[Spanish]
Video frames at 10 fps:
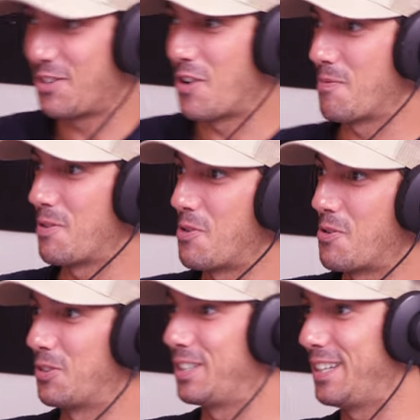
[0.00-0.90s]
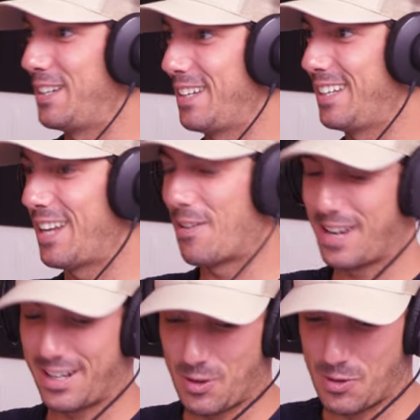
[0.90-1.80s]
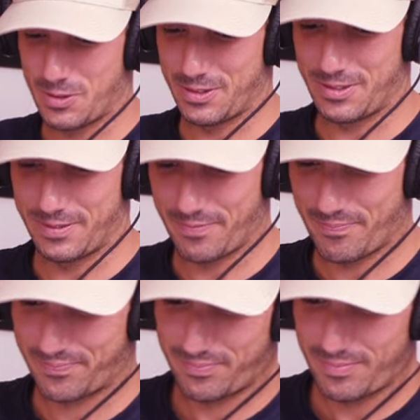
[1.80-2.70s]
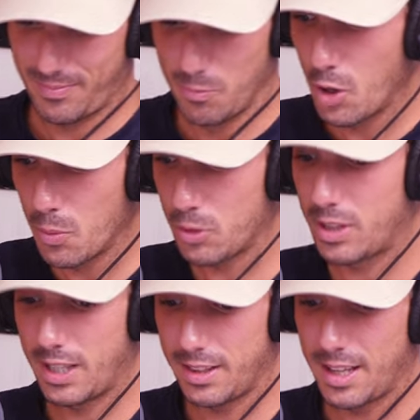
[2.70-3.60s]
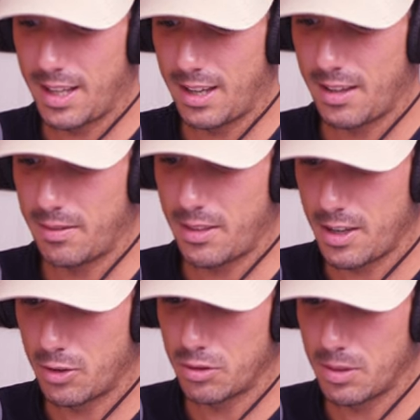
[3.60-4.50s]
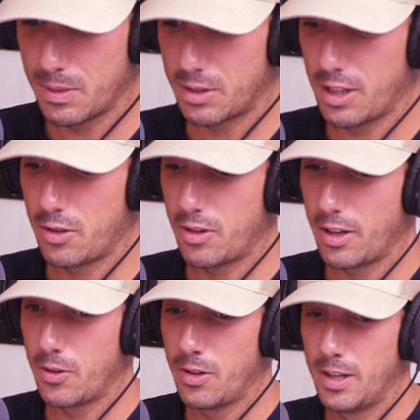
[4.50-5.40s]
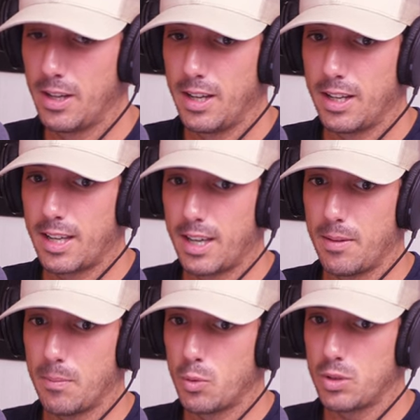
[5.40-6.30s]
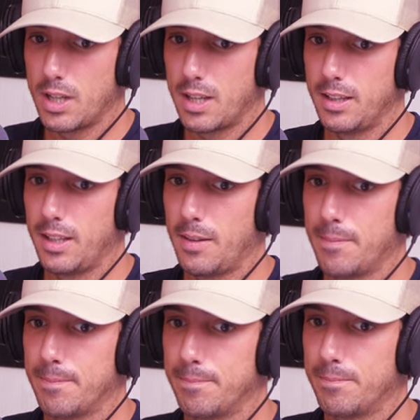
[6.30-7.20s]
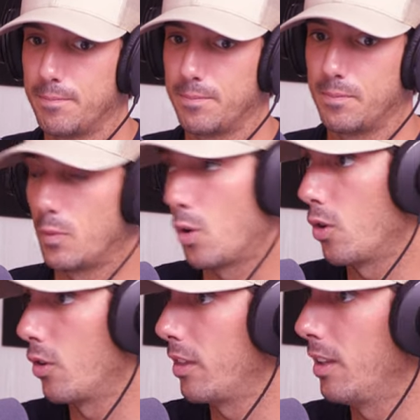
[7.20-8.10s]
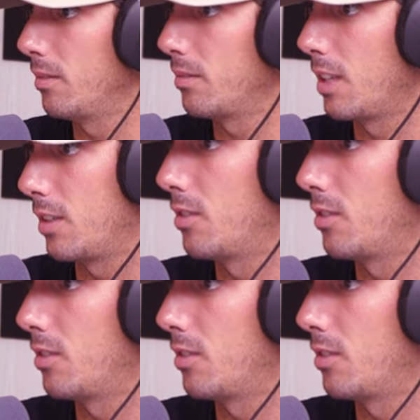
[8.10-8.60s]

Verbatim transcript: con amigos y, hablar con. Bueno, pues de, ciertos temas que yo creo que mucha gente mm, no conoce, que